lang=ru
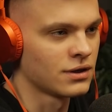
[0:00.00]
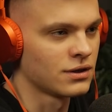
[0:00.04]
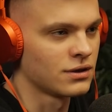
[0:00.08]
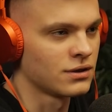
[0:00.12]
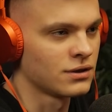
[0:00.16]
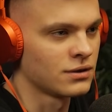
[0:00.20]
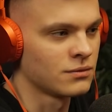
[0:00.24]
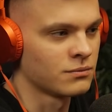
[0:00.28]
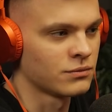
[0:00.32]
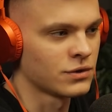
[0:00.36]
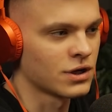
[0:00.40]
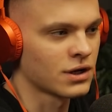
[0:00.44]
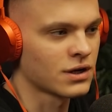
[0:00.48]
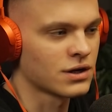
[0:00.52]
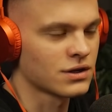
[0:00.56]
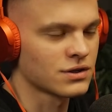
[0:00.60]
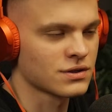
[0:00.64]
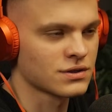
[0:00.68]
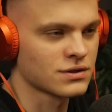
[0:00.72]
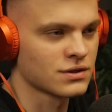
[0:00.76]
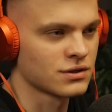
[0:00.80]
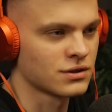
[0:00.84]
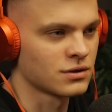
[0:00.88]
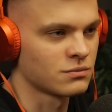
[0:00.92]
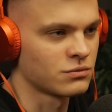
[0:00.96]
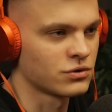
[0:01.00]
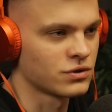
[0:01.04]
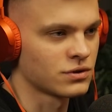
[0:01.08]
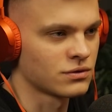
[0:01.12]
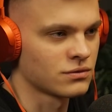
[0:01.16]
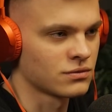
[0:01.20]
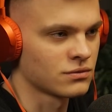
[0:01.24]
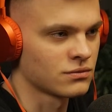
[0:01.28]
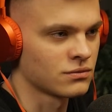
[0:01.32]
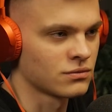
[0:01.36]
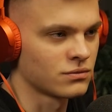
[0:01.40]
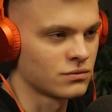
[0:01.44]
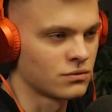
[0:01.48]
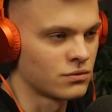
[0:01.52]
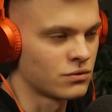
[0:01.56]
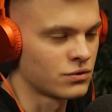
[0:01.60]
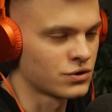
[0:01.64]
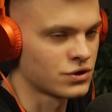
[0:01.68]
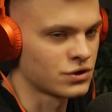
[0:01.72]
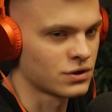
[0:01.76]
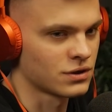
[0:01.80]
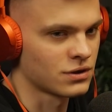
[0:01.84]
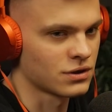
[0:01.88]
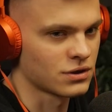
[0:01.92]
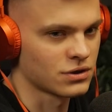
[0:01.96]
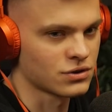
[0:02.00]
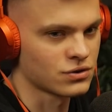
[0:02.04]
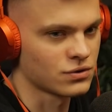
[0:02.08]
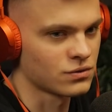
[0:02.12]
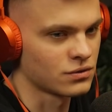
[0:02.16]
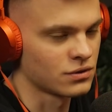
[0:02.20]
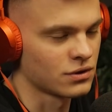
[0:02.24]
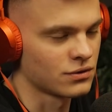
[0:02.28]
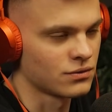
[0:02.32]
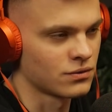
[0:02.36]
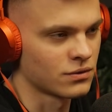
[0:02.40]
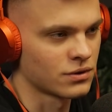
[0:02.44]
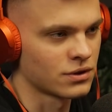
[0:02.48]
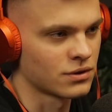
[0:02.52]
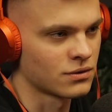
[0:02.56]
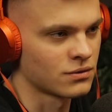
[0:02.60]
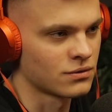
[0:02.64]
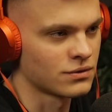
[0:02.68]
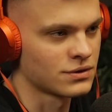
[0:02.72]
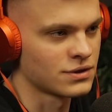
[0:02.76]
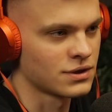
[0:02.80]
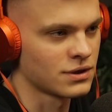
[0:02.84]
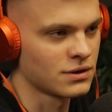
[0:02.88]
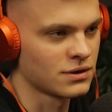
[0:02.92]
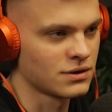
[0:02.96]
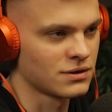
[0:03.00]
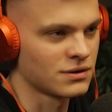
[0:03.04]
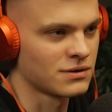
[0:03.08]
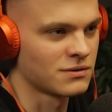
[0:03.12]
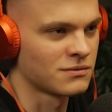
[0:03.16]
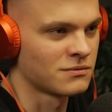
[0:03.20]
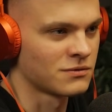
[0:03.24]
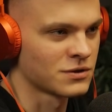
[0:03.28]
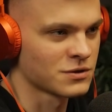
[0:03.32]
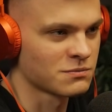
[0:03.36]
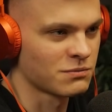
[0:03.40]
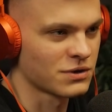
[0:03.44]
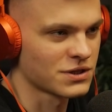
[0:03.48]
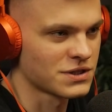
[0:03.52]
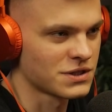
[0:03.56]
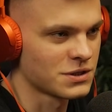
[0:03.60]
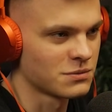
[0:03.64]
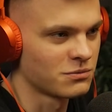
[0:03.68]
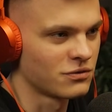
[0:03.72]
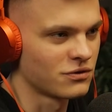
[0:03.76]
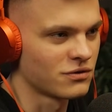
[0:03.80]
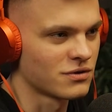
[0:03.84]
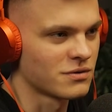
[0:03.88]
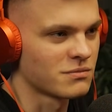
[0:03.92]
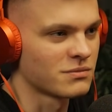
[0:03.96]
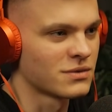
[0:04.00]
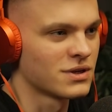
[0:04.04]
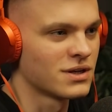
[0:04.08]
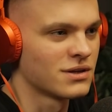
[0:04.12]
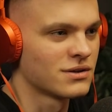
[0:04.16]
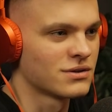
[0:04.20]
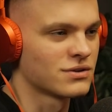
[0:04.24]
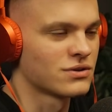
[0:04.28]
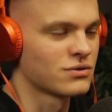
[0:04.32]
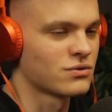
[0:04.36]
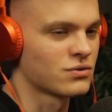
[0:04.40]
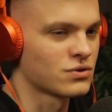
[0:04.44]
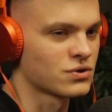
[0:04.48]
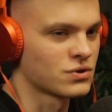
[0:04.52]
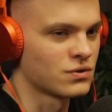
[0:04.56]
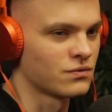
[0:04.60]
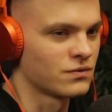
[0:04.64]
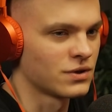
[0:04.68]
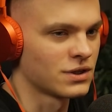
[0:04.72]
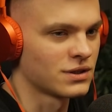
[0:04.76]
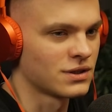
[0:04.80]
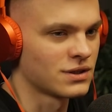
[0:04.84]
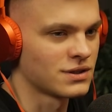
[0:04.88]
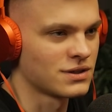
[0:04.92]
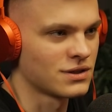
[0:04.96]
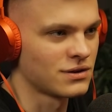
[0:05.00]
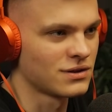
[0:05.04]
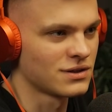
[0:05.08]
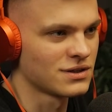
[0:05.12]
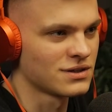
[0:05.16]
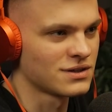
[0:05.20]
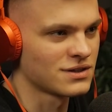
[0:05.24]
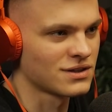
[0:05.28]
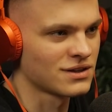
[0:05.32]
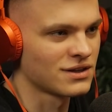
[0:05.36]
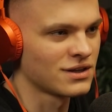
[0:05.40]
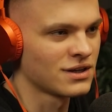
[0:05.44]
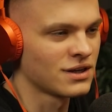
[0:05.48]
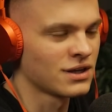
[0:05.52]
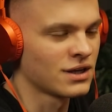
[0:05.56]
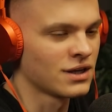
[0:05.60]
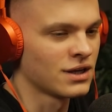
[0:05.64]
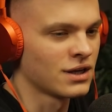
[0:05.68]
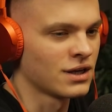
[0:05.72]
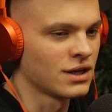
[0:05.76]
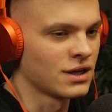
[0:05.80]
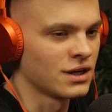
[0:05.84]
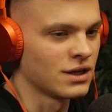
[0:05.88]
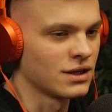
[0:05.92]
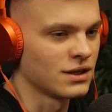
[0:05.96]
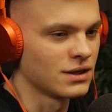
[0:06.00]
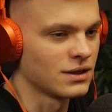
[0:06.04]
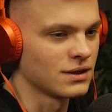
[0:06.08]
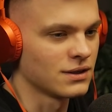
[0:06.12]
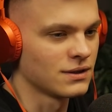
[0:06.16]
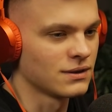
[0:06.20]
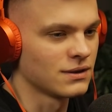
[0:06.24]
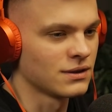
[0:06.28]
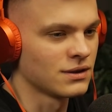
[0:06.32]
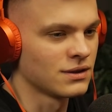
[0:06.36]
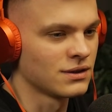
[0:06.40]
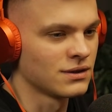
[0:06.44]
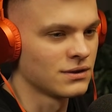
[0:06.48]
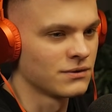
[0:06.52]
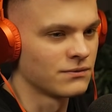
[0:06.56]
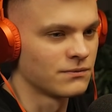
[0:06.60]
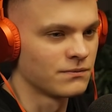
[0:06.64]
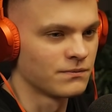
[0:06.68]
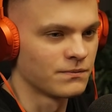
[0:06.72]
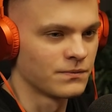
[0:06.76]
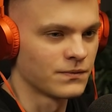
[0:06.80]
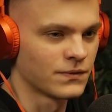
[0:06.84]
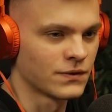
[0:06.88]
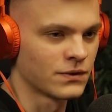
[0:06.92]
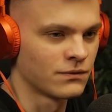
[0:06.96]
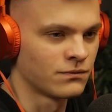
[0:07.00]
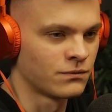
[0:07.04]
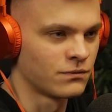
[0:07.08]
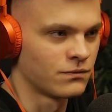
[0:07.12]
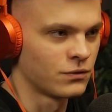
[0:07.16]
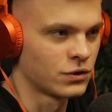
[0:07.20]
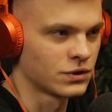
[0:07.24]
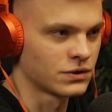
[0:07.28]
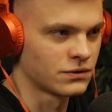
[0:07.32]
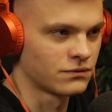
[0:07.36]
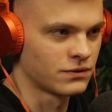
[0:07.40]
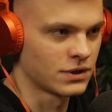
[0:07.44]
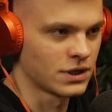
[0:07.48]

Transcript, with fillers: и мне кажется, это будет ну, очень хорошо для других людей, и спасибо за то, что вы это делаете. И вот